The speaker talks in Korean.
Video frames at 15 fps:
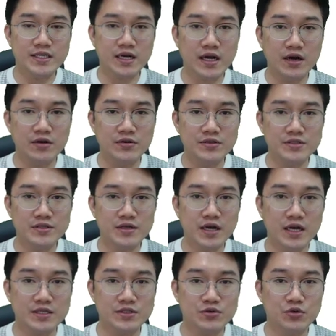제작한 것을
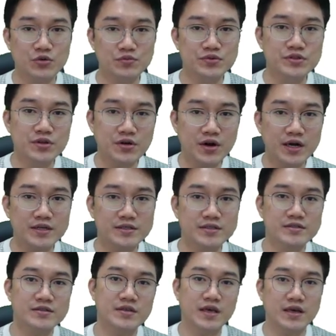가지고
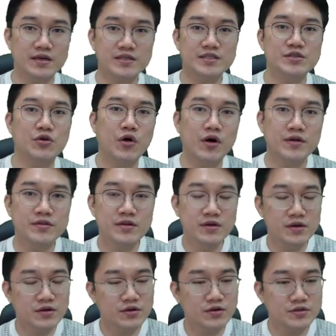분석하는 예, 그러한
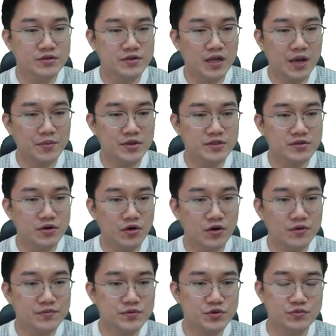것을
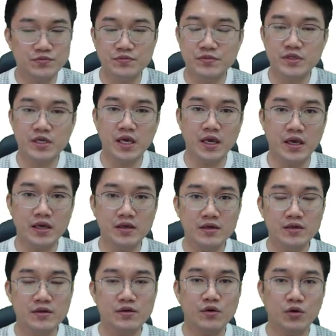하면서 좀 이렇게
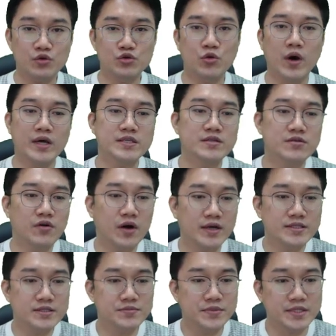어, 좋아하시는 것
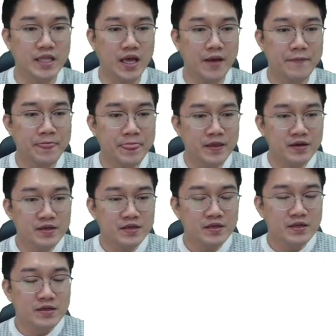같습니다
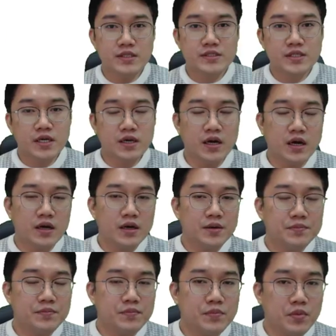근데
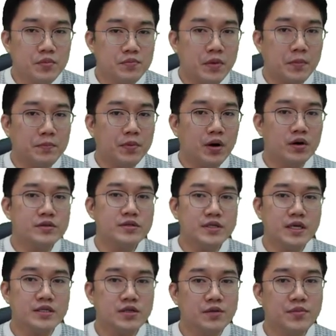제가 몇 번
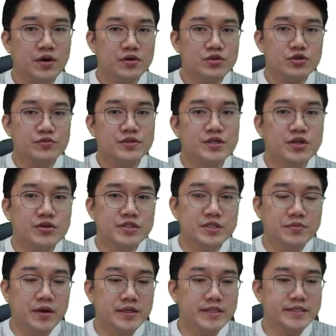이렇게 설명을 좀
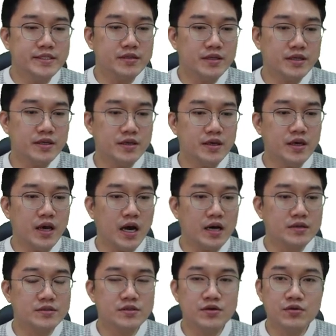드렸지만은 이
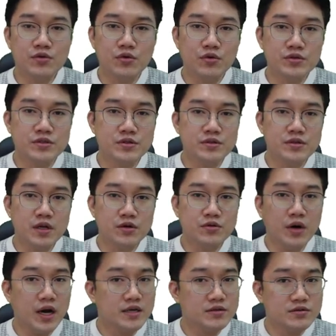악성
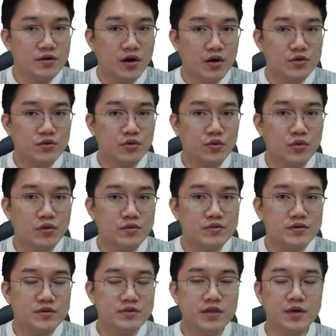코드라고 하는 거하고
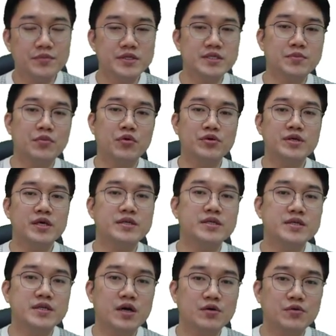그 다음에 이제
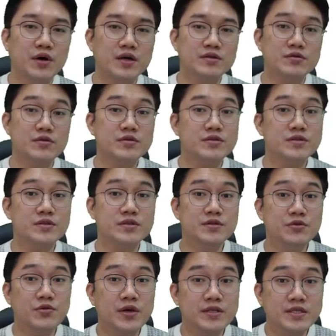모이에킹하고 하는
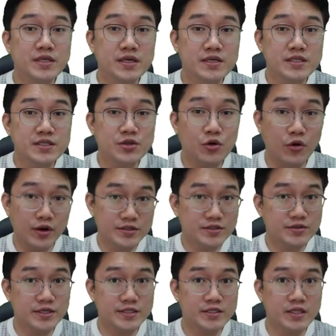것은 굉장히 큰
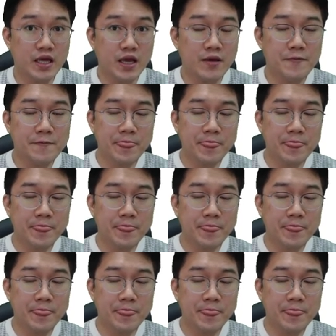연관성이 있다